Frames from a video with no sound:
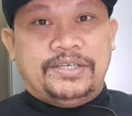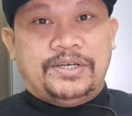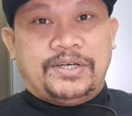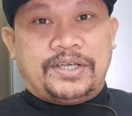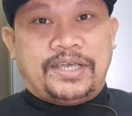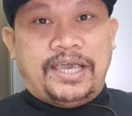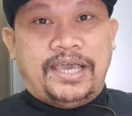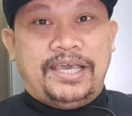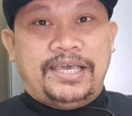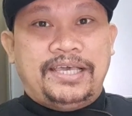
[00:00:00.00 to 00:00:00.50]

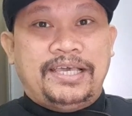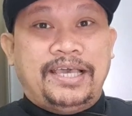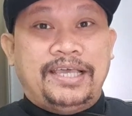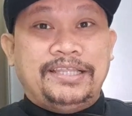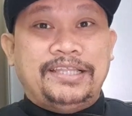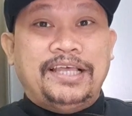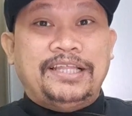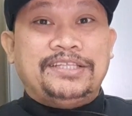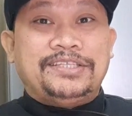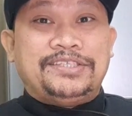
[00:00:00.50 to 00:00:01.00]
Okay? And
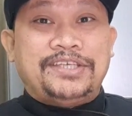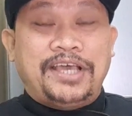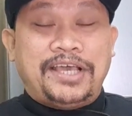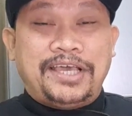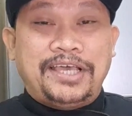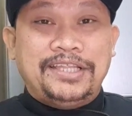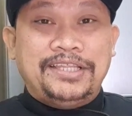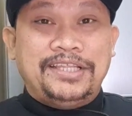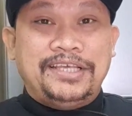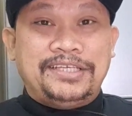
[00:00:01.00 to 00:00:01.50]
then
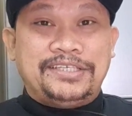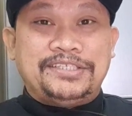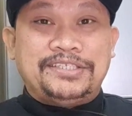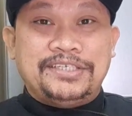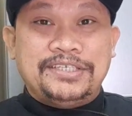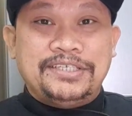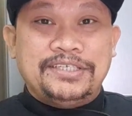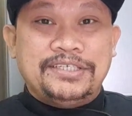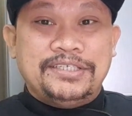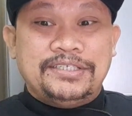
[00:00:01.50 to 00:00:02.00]
second
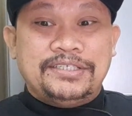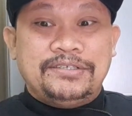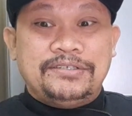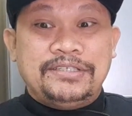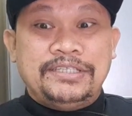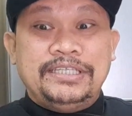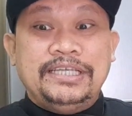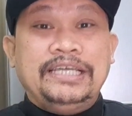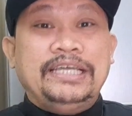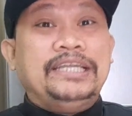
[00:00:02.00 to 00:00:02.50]
is,
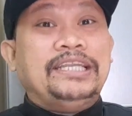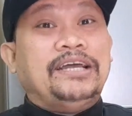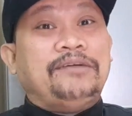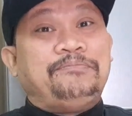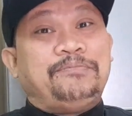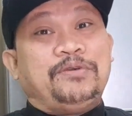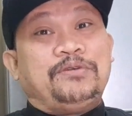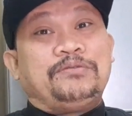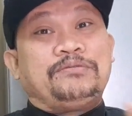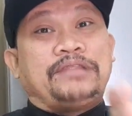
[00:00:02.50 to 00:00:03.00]
hindi
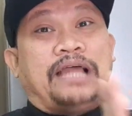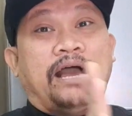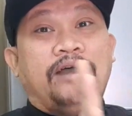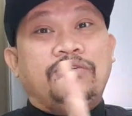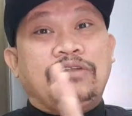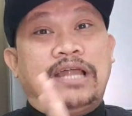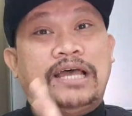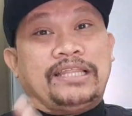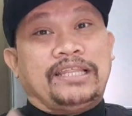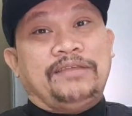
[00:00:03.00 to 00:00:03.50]
enough yung
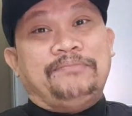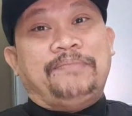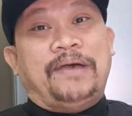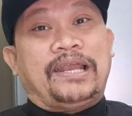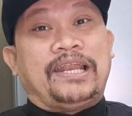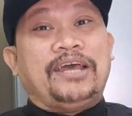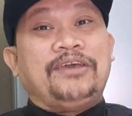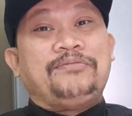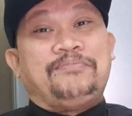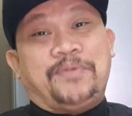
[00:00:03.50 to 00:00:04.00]
tao natin
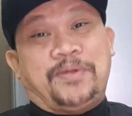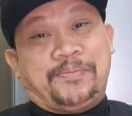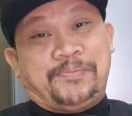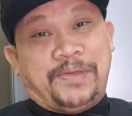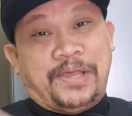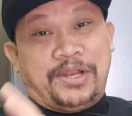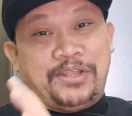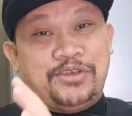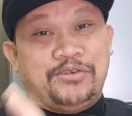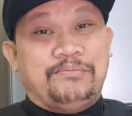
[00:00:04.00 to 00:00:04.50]
para i-prepare